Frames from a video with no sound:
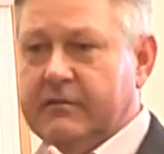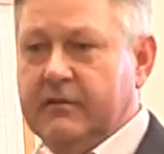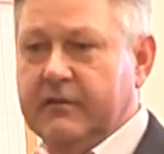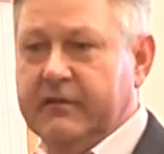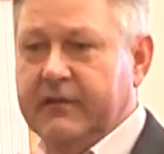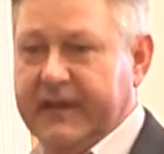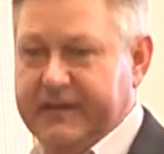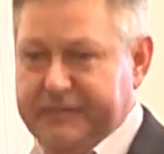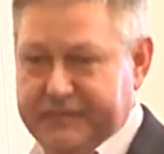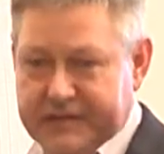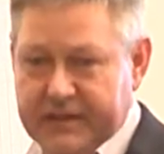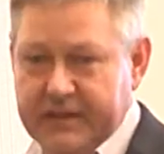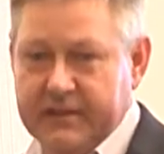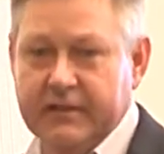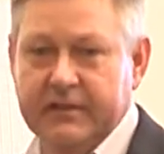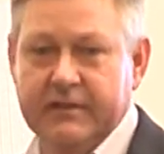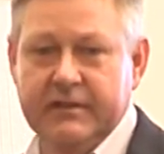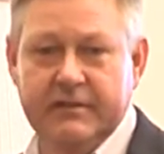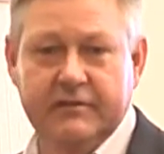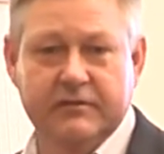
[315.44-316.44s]
treffe Sie
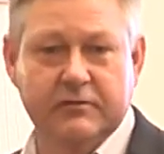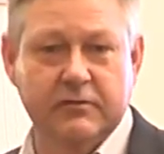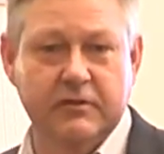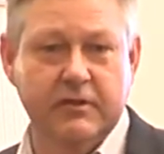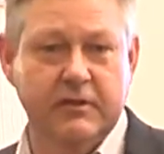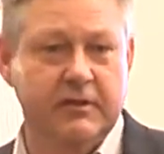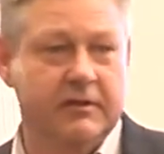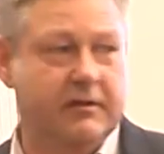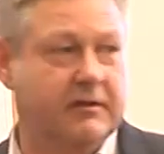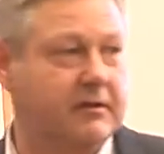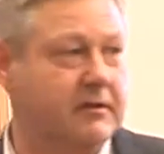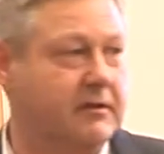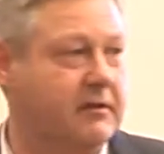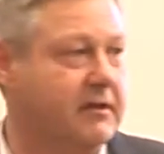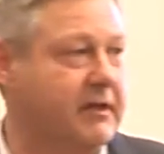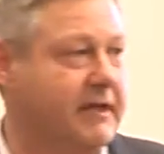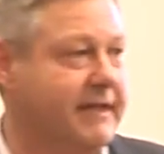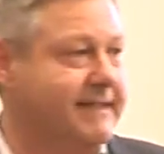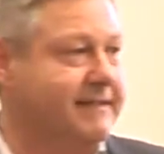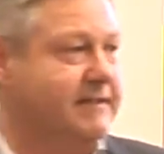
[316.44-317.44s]
da nicht, sondern ich,
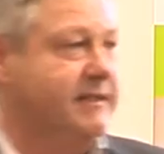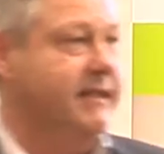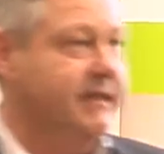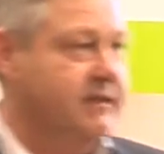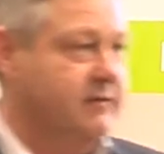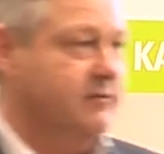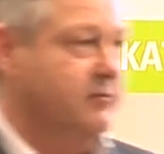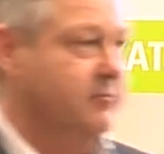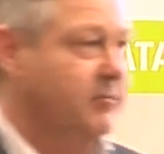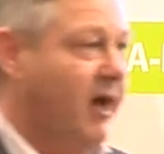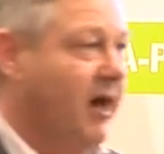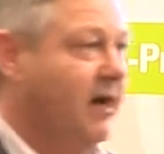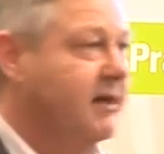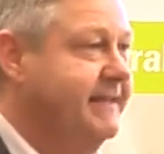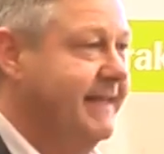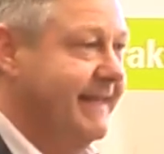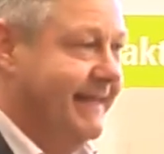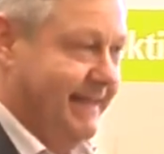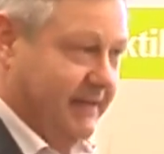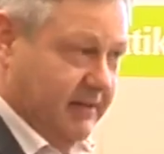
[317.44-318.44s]
ich reg Sie eher zum
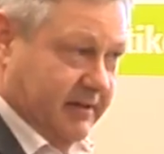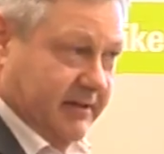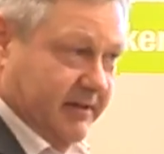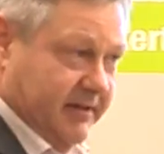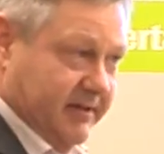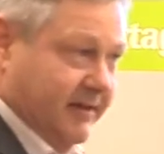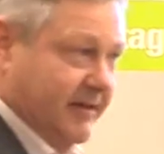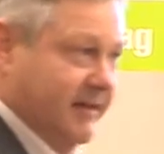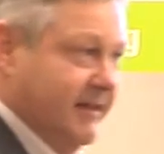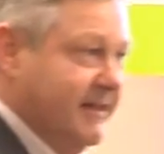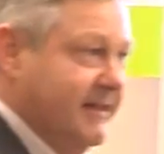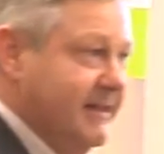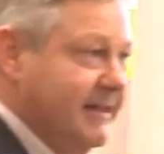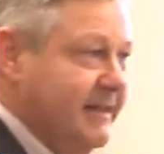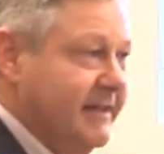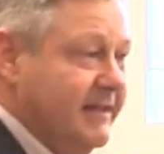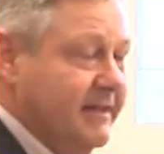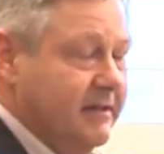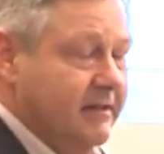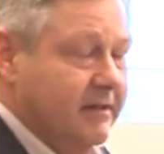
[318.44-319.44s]
Nachdenken da an.
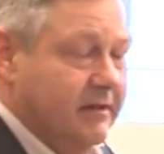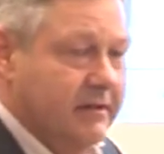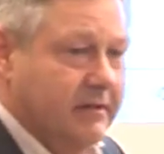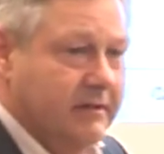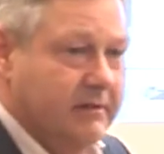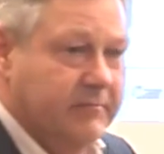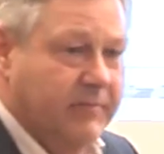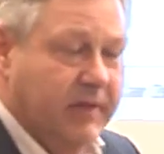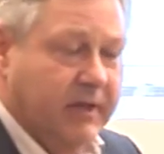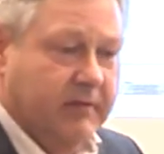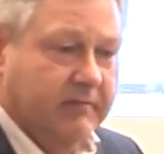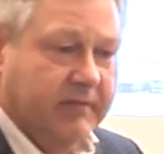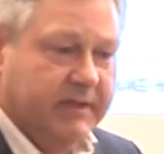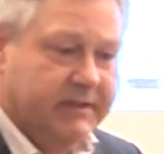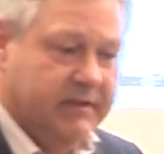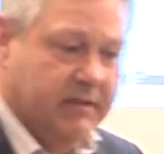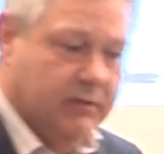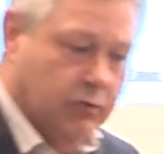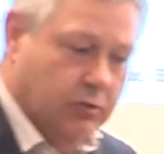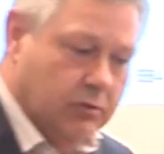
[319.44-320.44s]
Äh, wenn
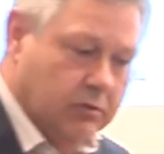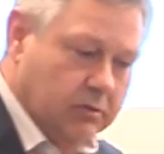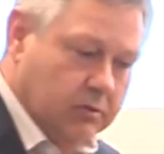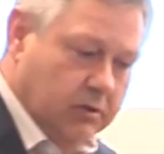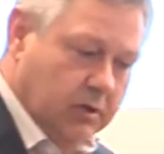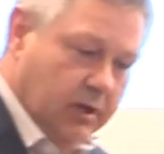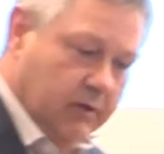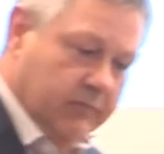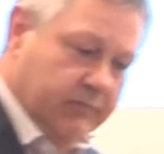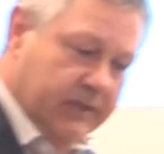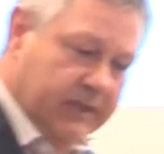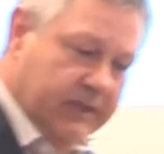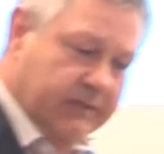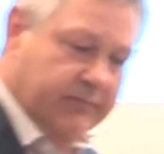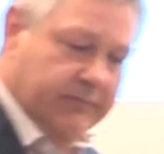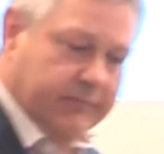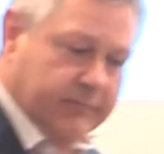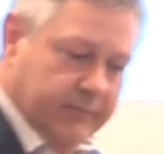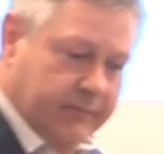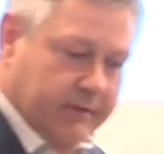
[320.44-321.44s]
Sie gucken, wie,
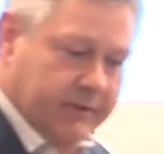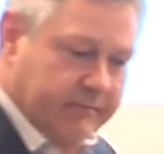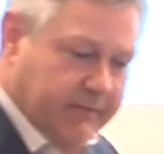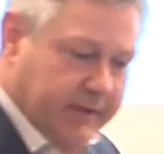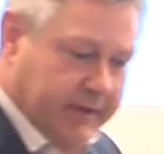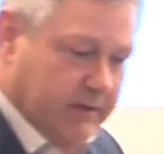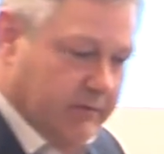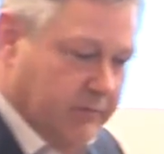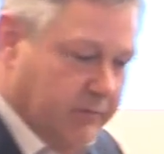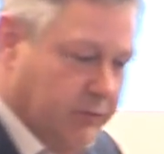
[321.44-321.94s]
wie werden